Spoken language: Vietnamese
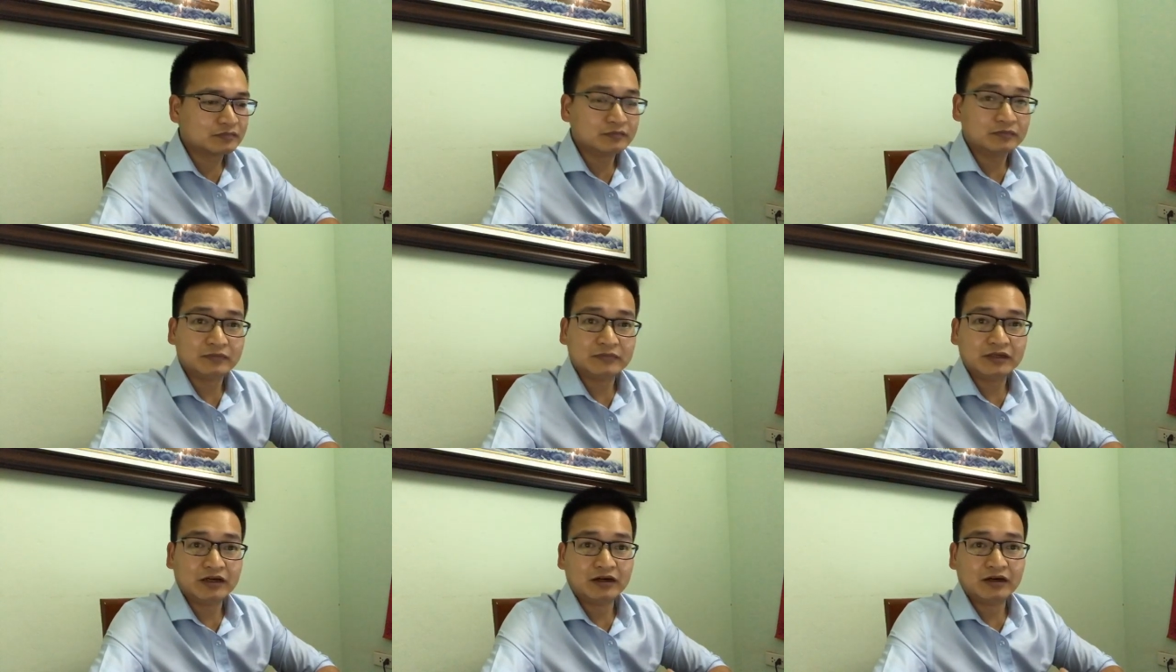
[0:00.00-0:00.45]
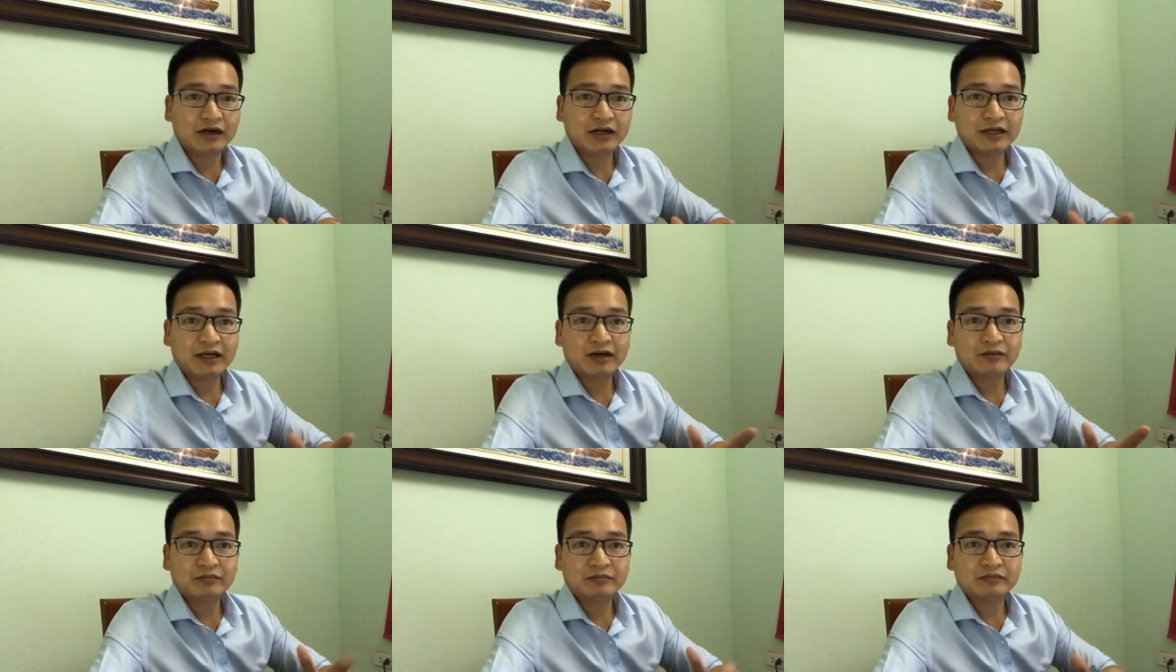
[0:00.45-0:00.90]
nhờ
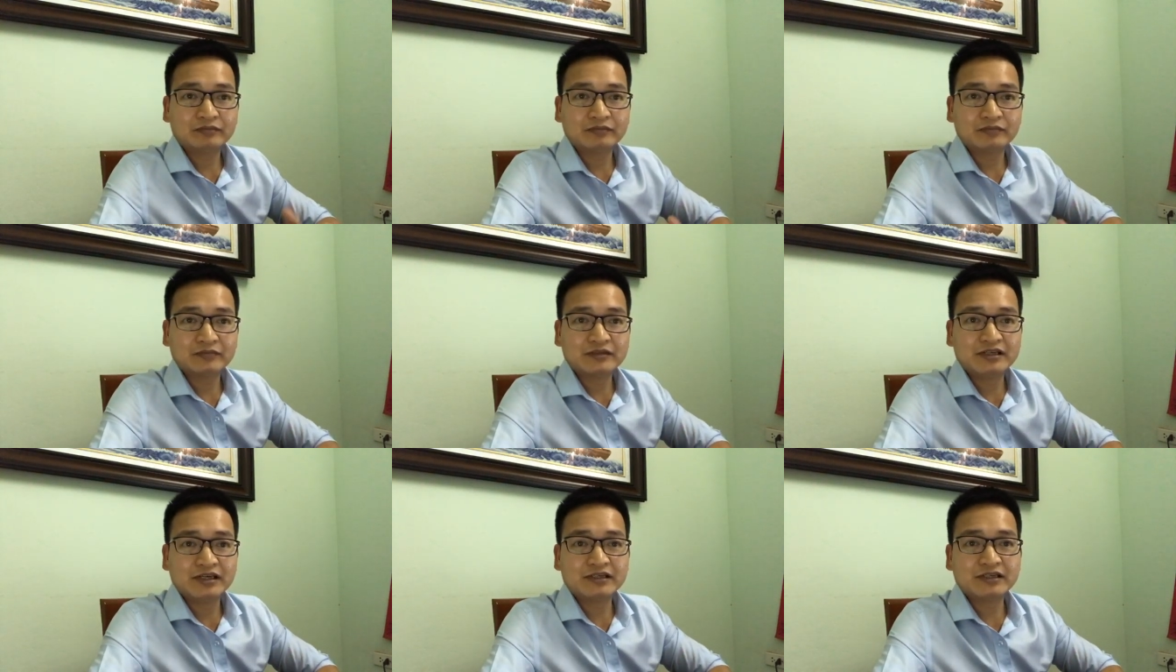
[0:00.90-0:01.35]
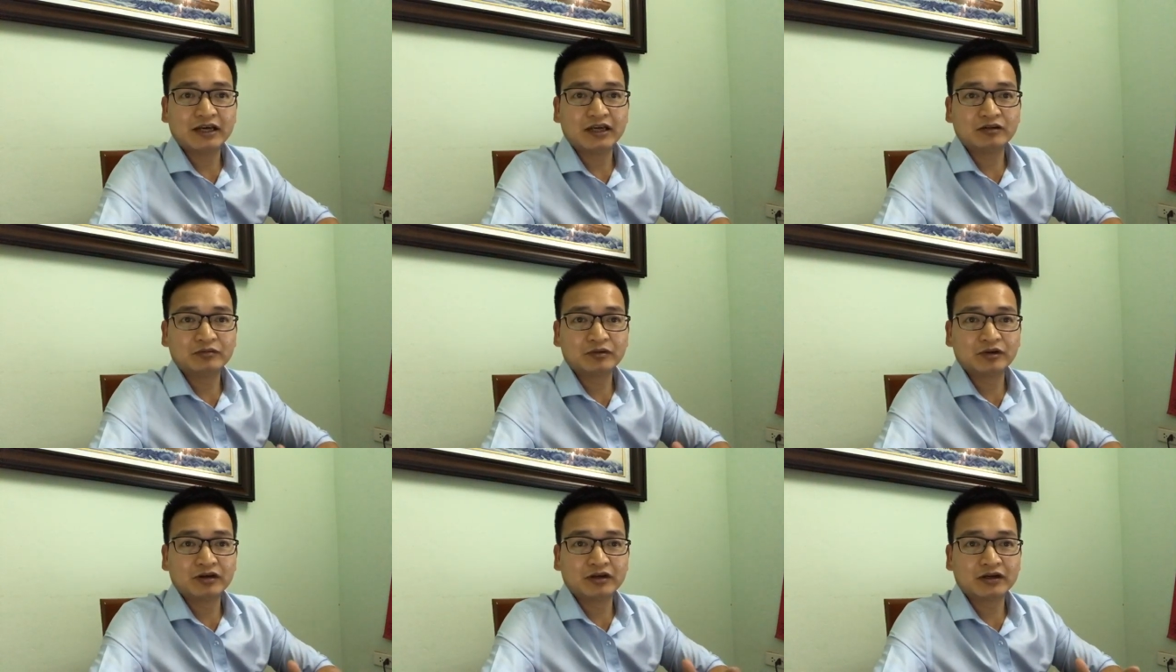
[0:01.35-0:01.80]
anh em chia sẻ
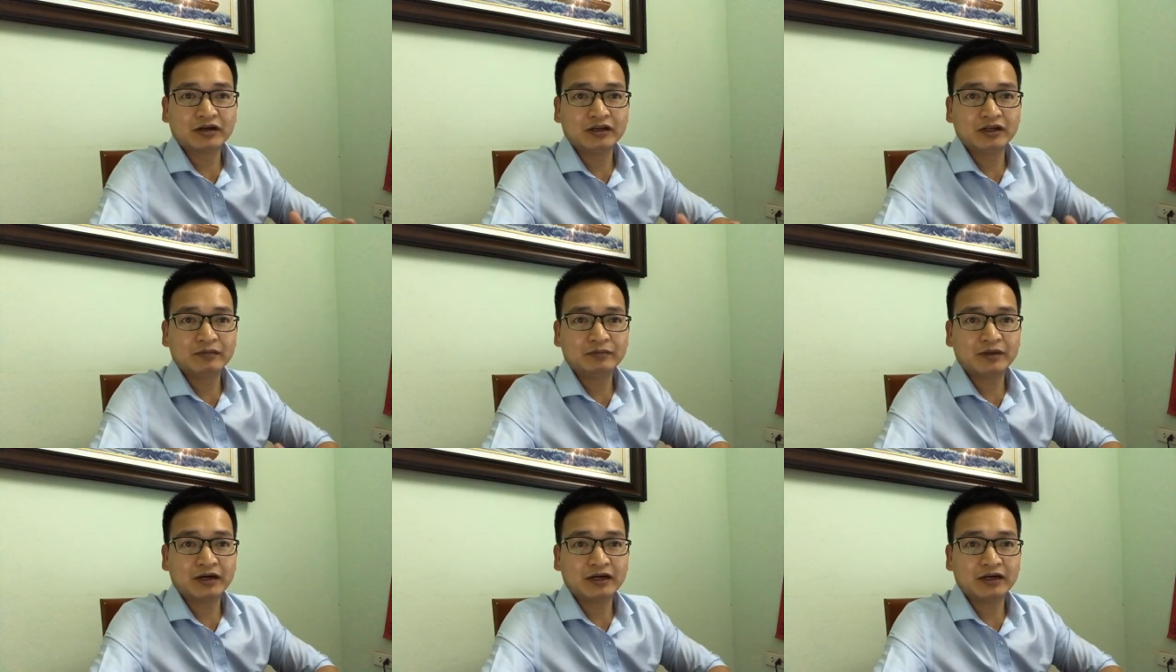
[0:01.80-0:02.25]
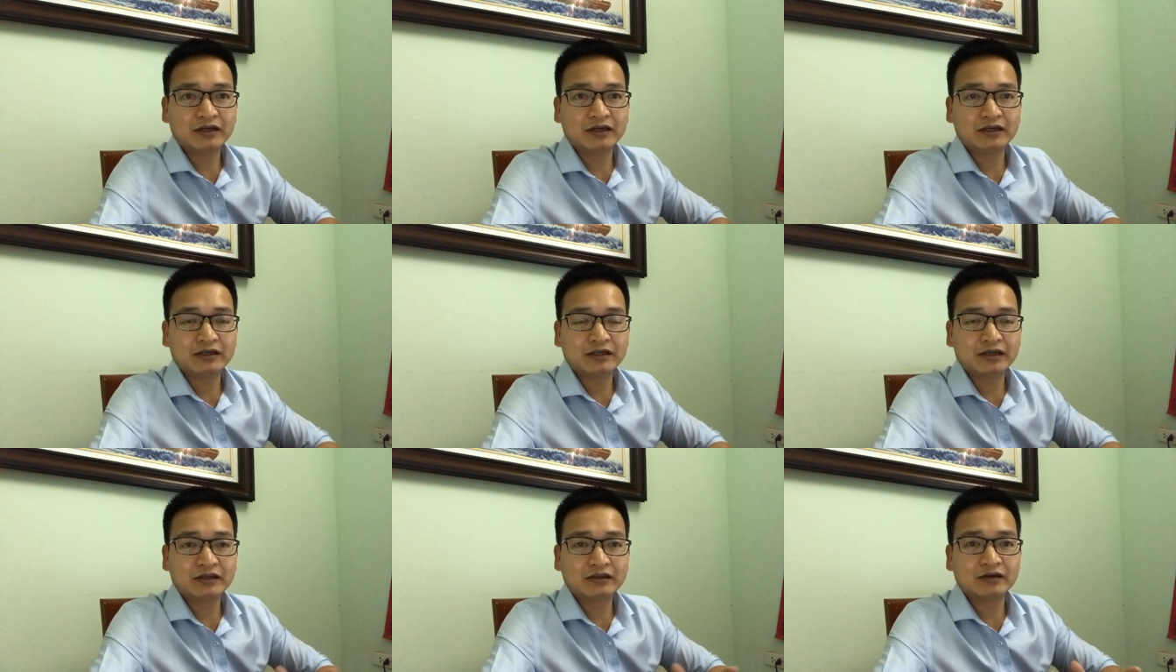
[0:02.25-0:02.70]
chúng tôi cái clip này
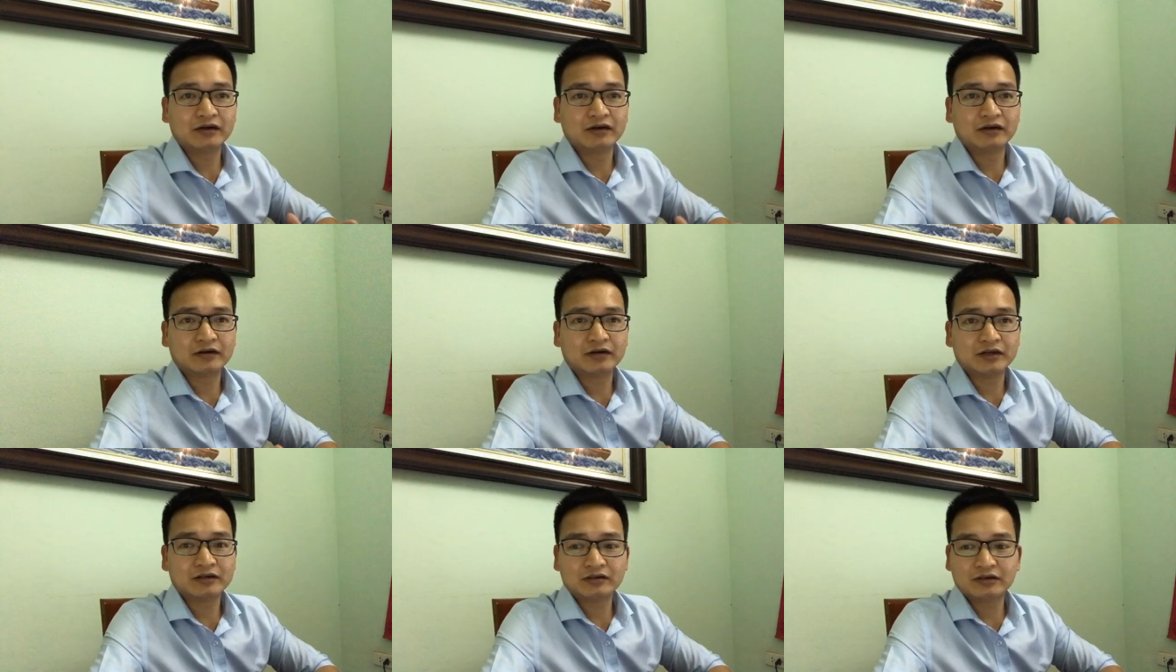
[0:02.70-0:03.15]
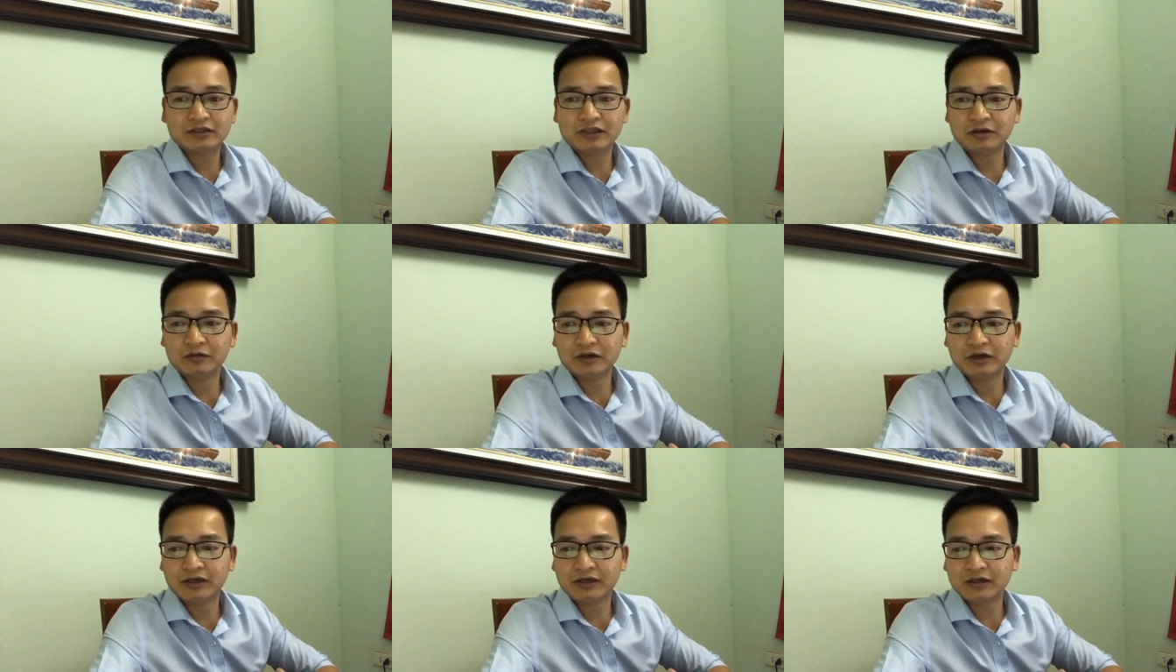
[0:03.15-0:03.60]
lên tường để cho
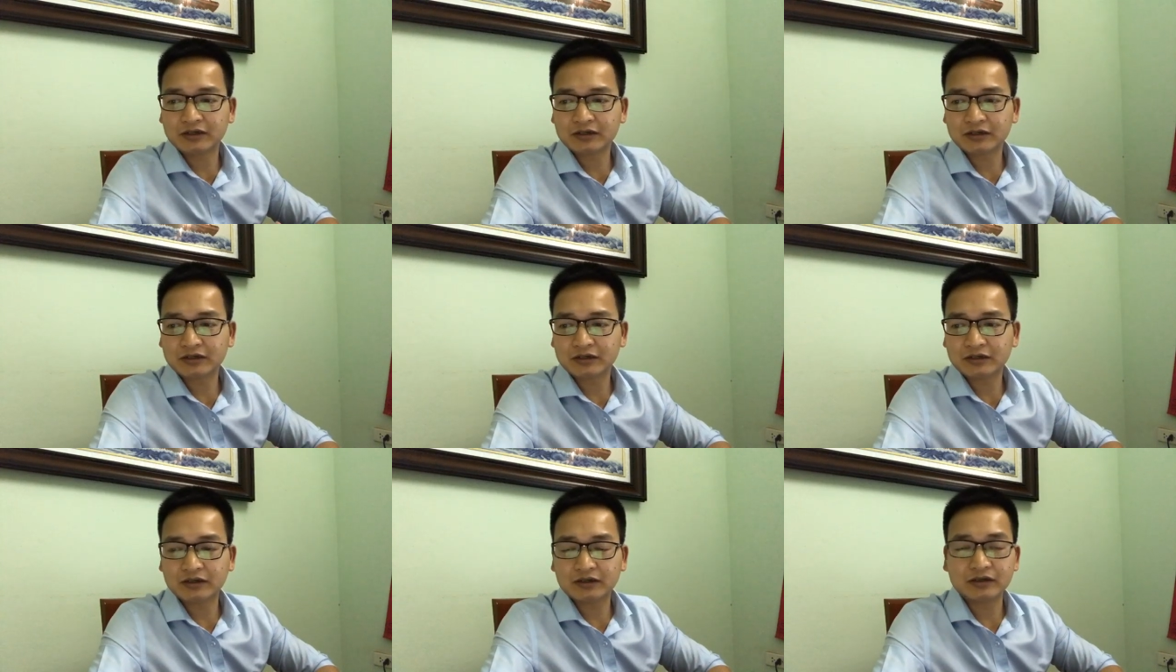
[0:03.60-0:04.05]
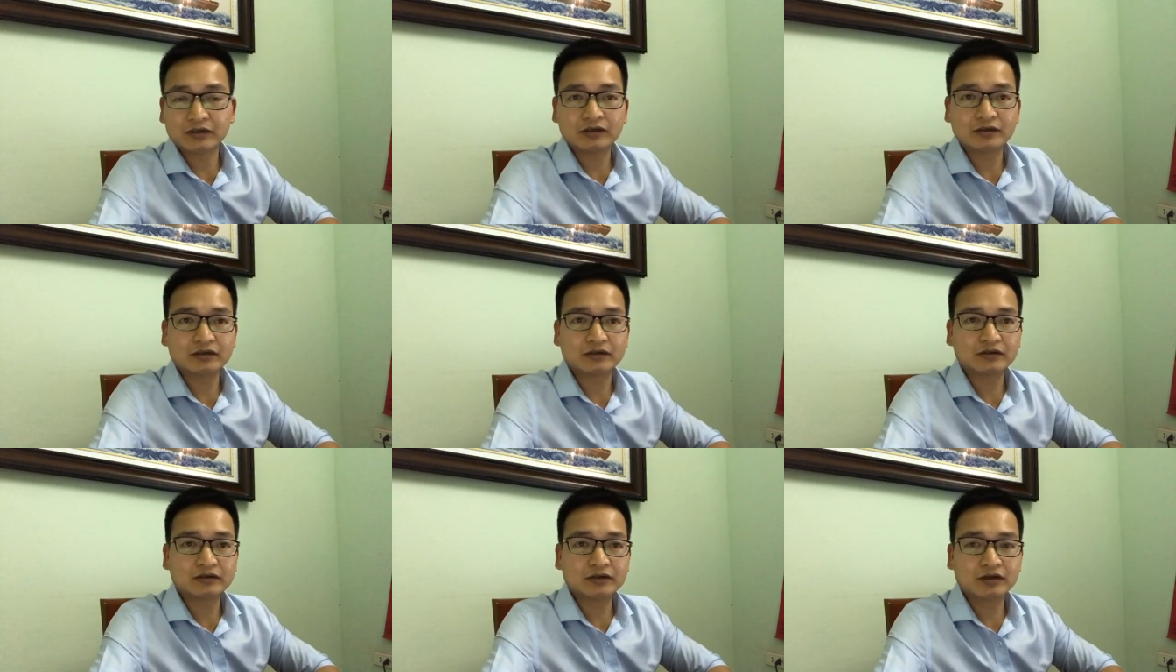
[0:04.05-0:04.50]
nhiều người được à,
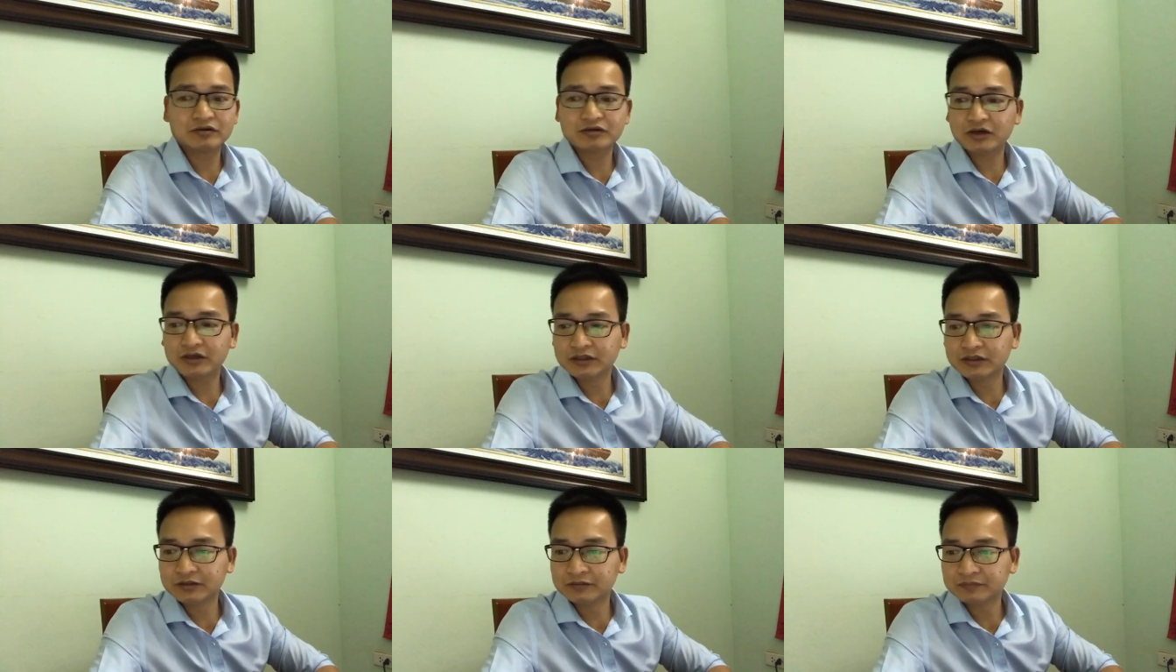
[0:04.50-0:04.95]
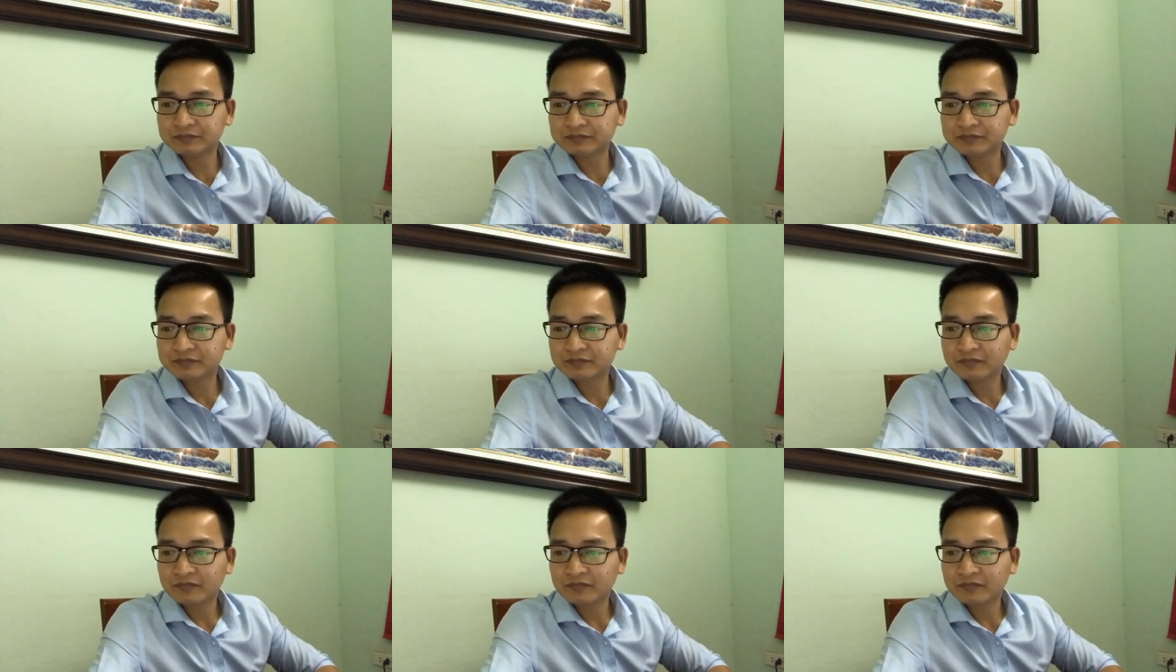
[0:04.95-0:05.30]
theo dõi hơn.